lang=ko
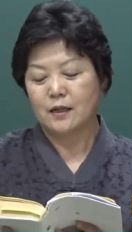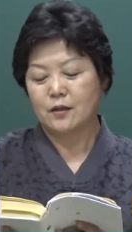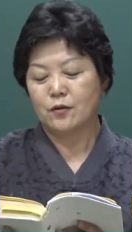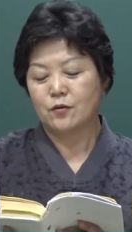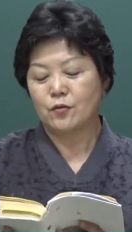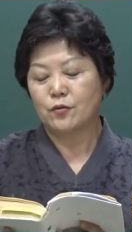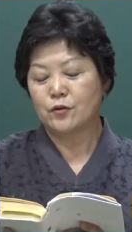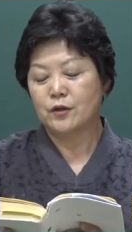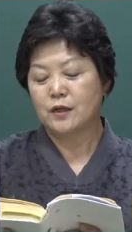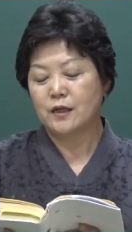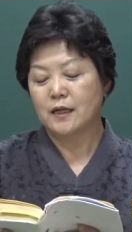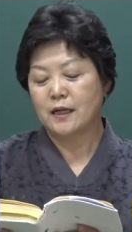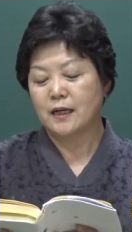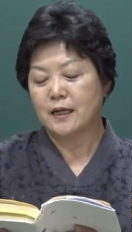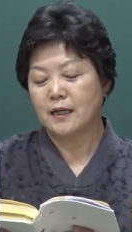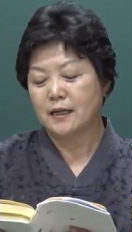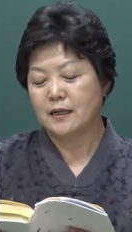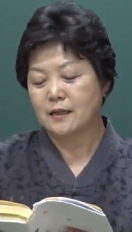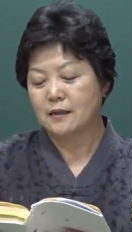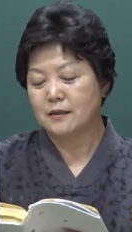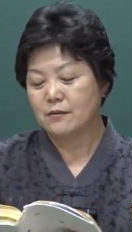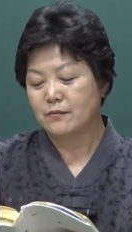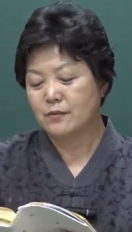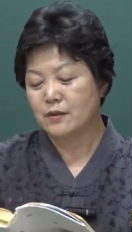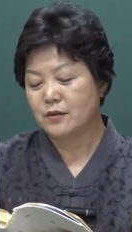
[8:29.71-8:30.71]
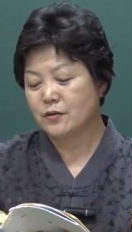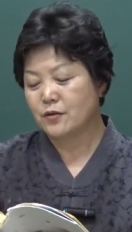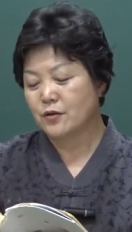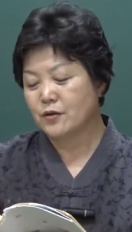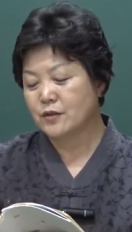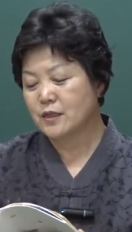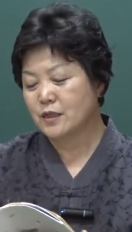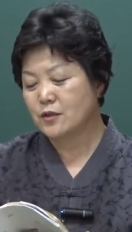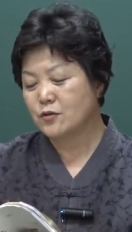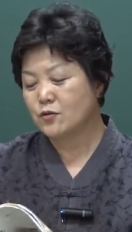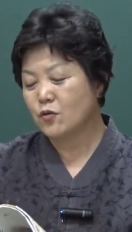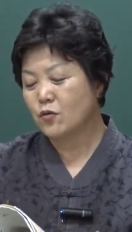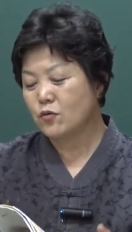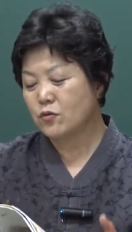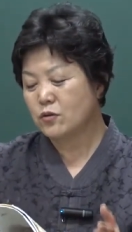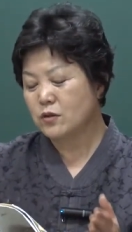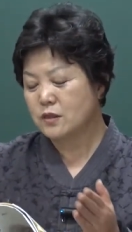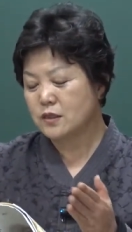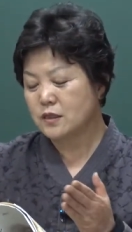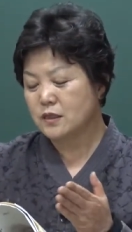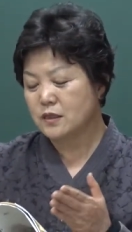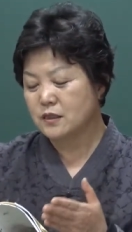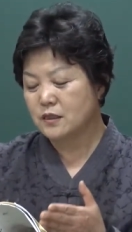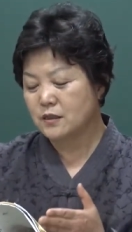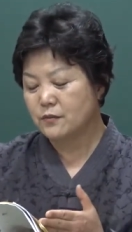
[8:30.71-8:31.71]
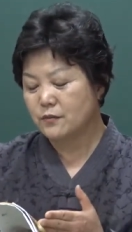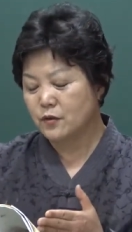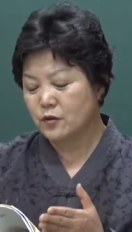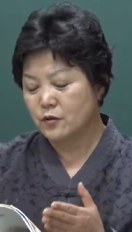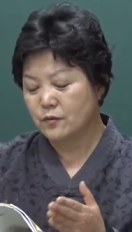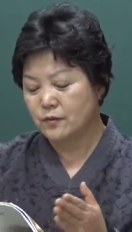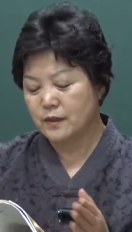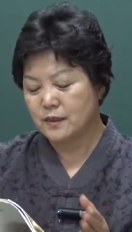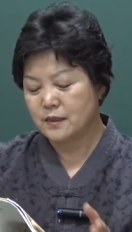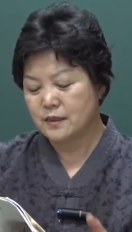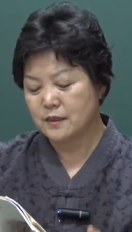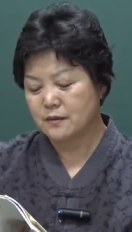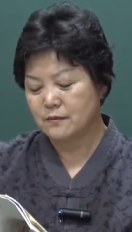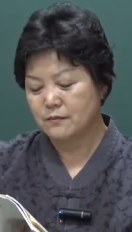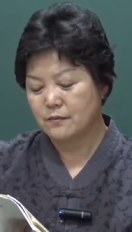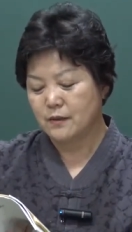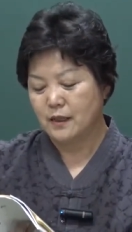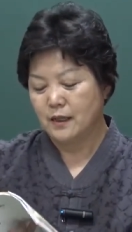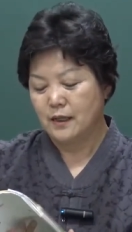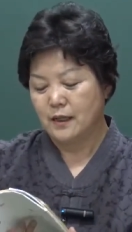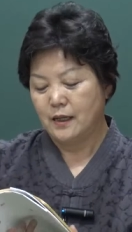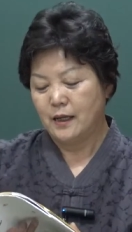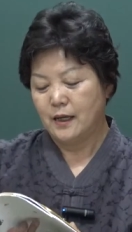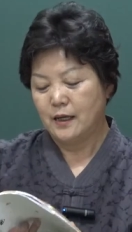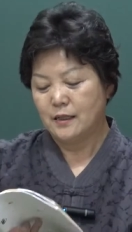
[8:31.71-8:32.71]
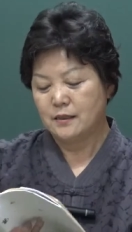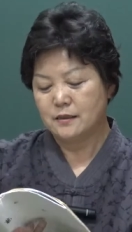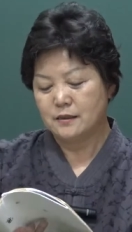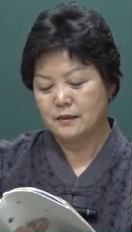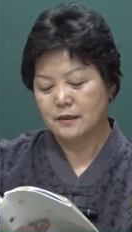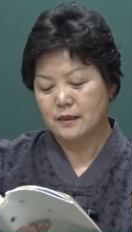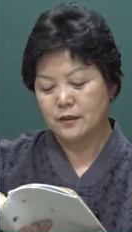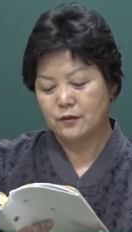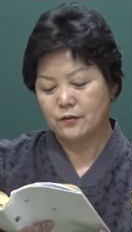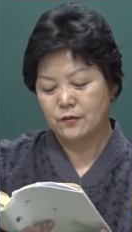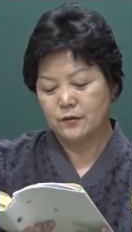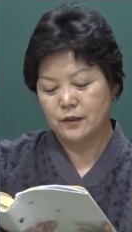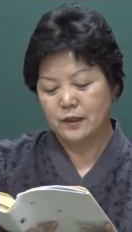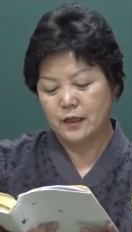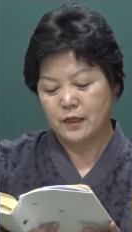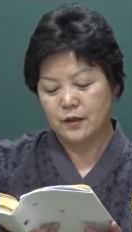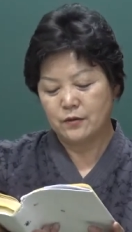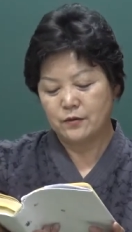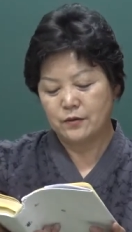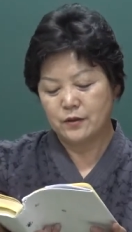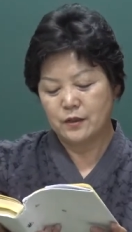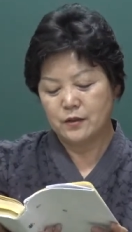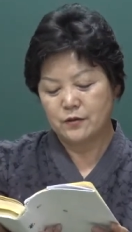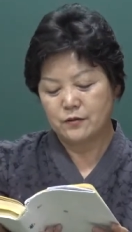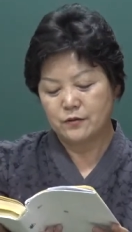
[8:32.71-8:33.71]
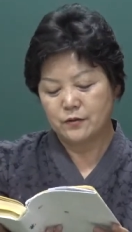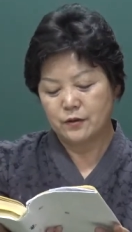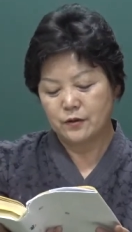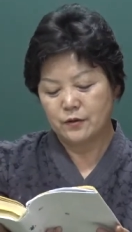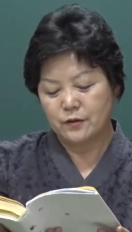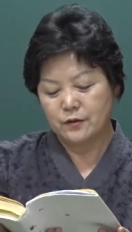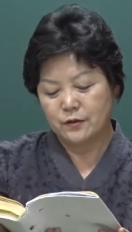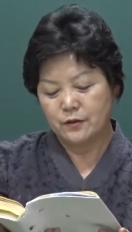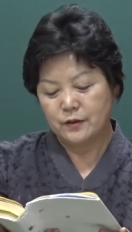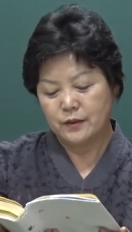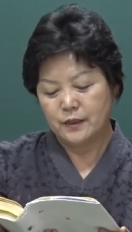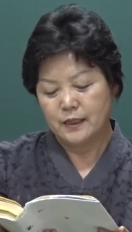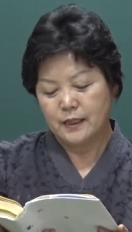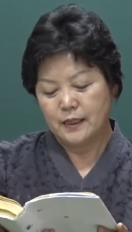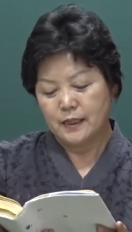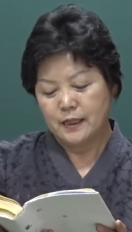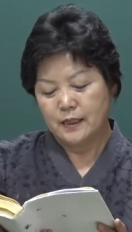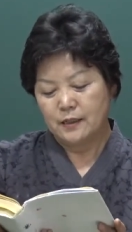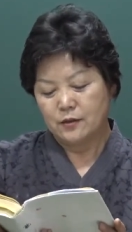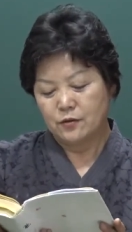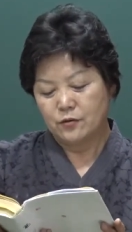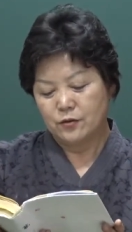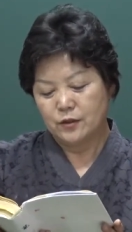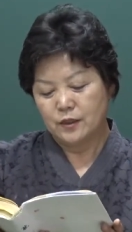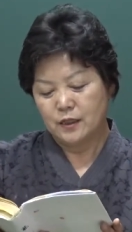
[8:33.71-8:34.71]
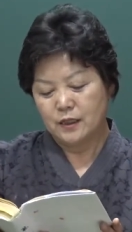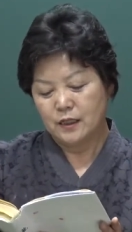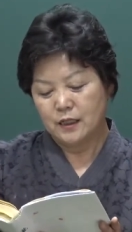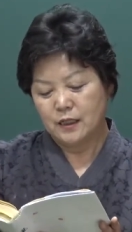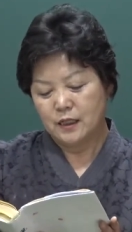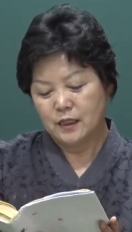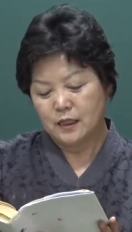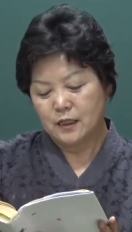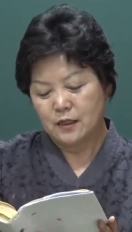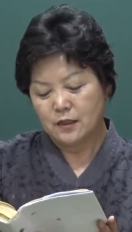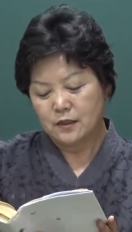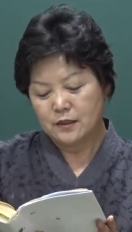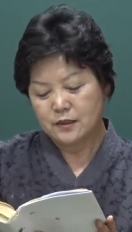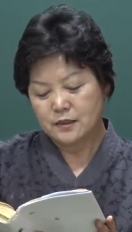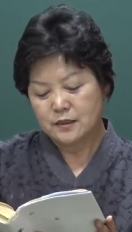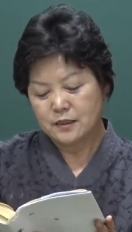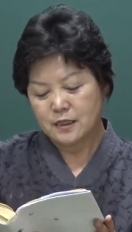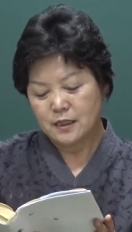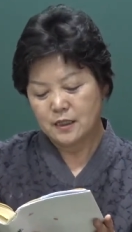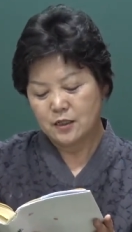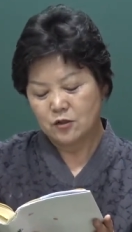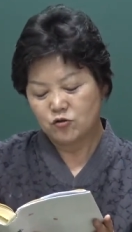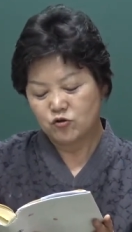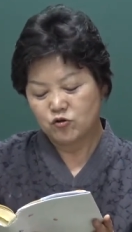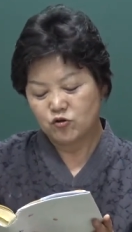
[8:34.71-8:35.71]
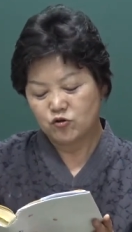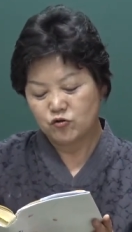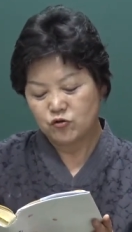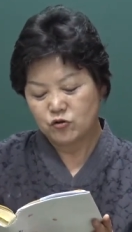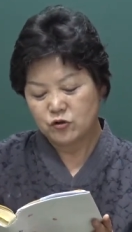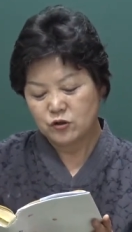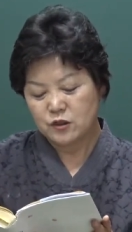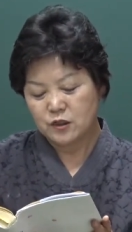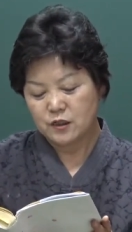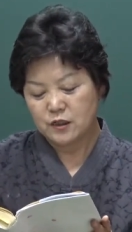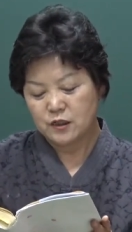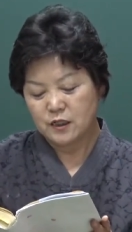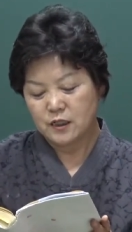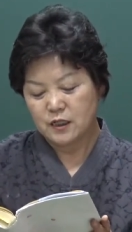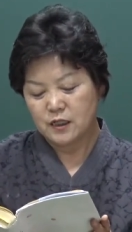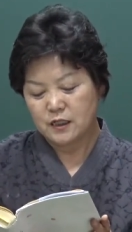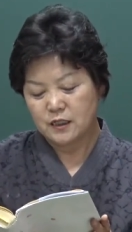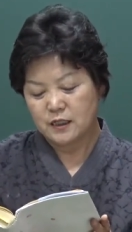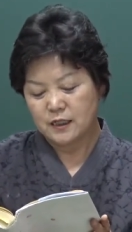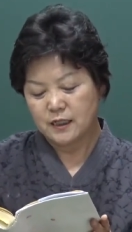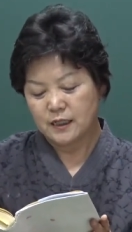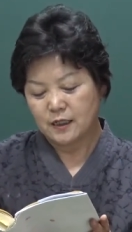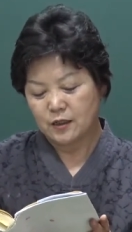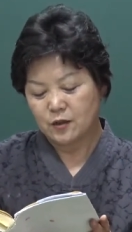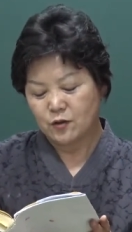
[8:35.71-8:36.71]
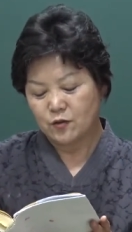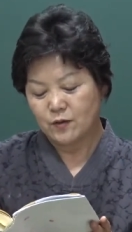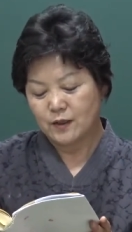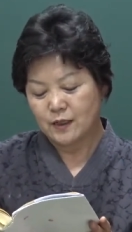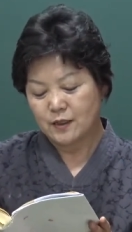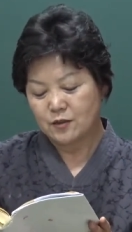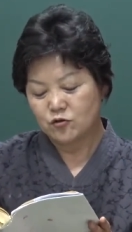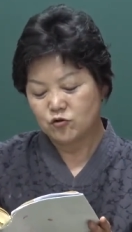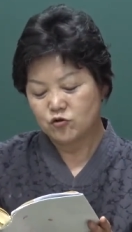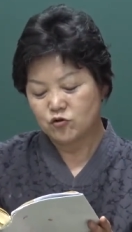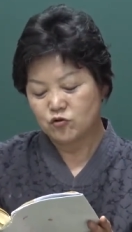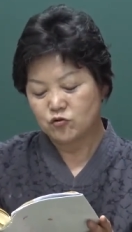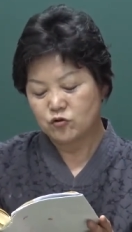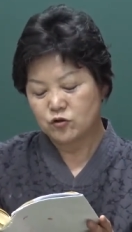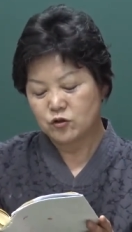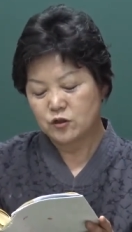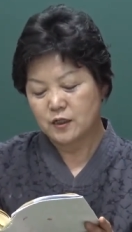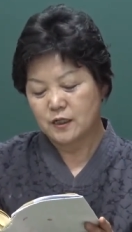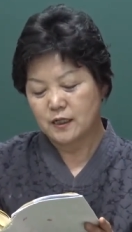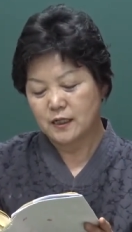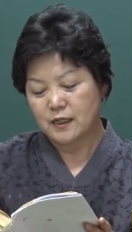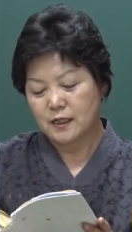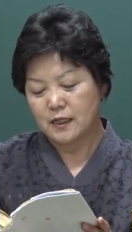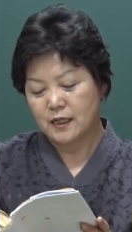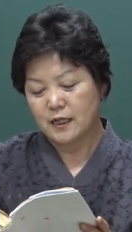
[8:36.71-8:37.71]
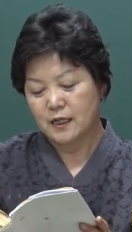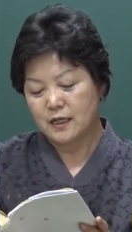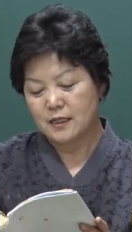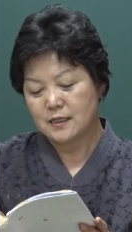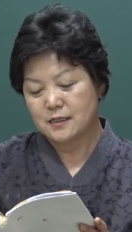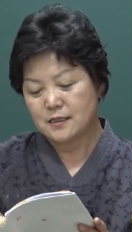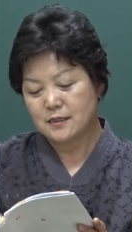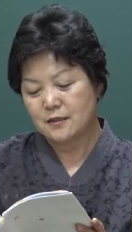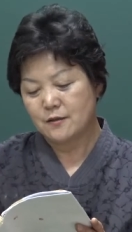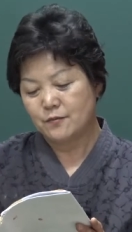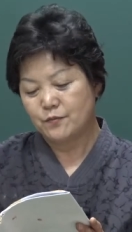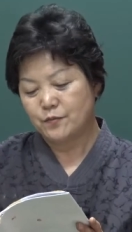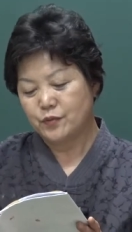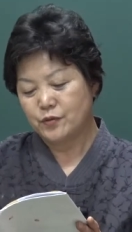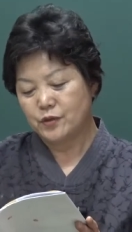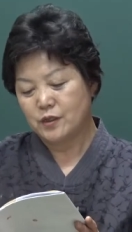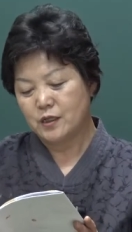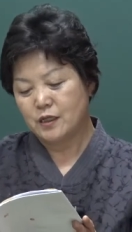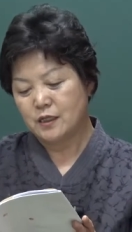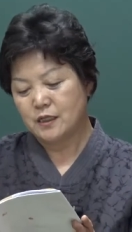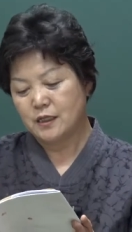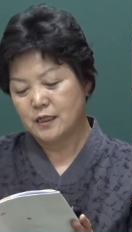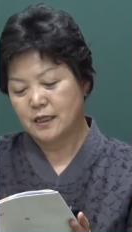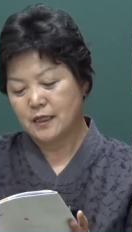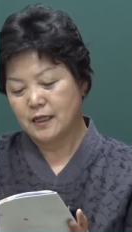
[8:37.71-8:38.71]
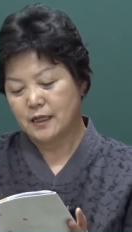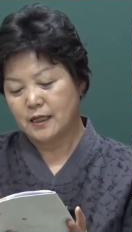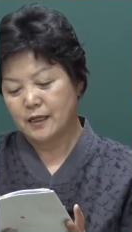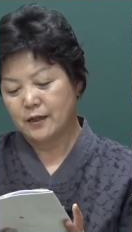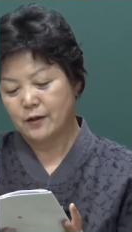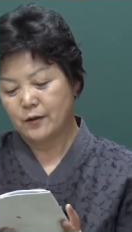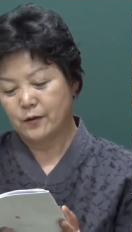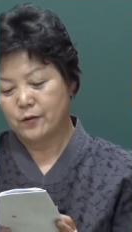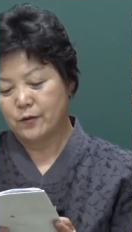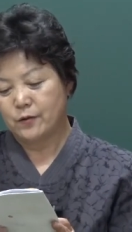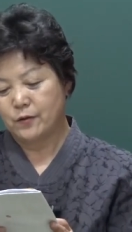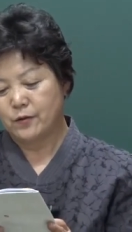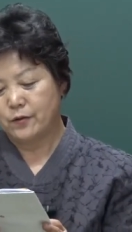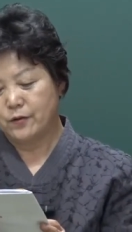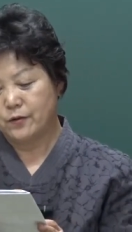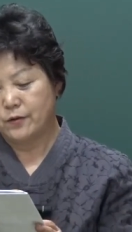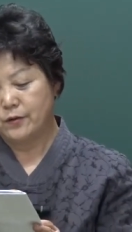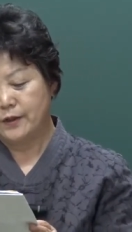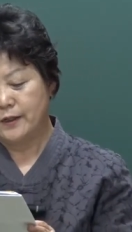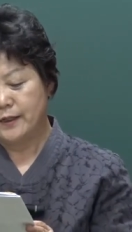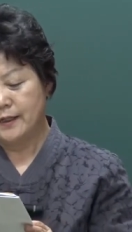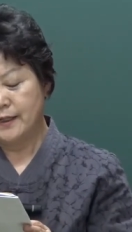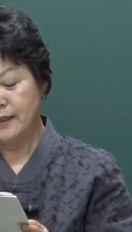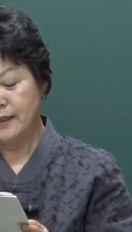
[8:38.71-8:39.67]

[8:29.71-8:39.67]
돈이라라는 의미에서 굉장히 소극적 의미로만 지금 해석해 놓은 내용이고요 돈이니 역제 중정이인이라 또한 중정한데 있을 뿐이니라 했고